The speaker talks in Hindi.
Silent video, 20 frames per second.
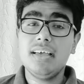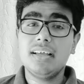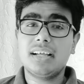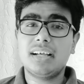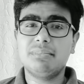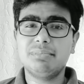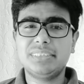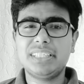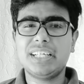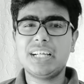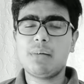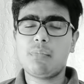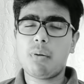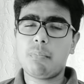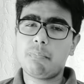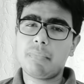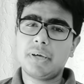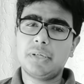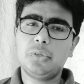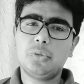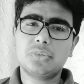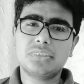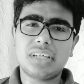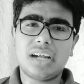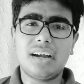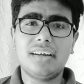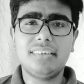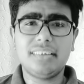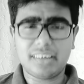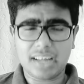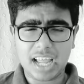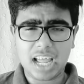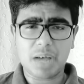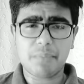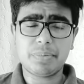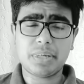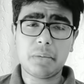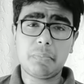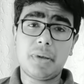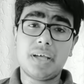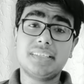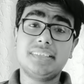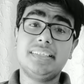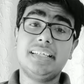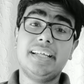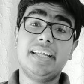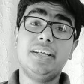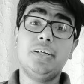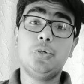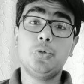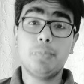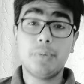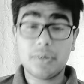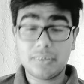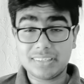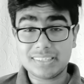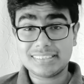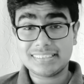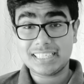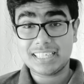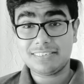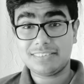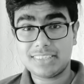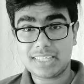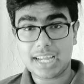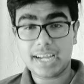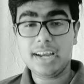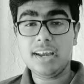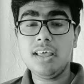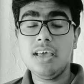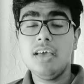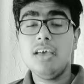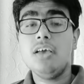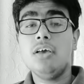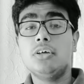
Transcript: कम से कम आप मान लो साठ दिन है आपके पास लेकिन टू बी ऑन द सेफ साइड